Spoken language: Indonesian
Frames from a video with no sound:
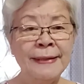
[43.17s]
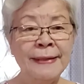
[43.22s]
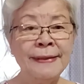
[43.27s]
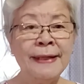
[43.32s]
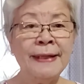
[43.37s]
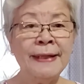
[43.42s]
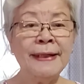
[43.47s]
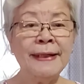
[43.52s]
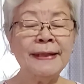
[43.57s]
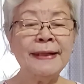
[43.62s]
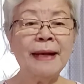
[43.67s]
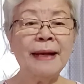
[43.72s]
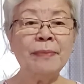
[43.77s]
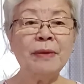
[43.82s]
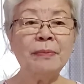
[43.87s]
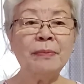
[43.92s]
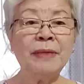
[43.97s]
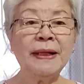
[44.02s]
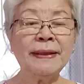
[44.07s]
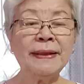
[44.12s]
Jadi dia
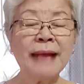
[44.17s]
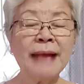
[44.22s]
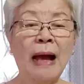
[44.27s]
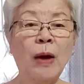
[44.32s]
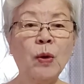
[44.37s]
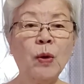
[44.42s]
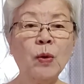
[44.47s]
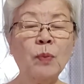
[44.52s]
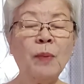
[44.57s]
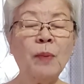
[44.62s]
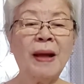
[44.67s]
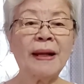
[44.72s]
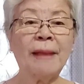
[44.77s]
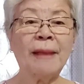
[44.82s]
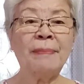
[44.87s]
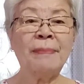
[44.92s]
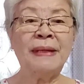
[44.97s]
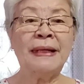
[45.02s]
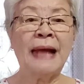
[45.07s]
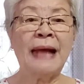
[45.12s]
memberitahu
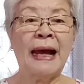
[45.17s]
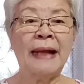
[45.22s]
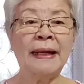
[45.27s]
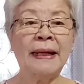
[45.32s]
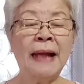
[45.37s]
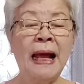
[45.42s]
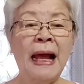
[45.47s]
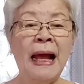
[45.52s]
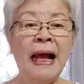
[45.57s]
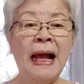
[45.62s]
para bidan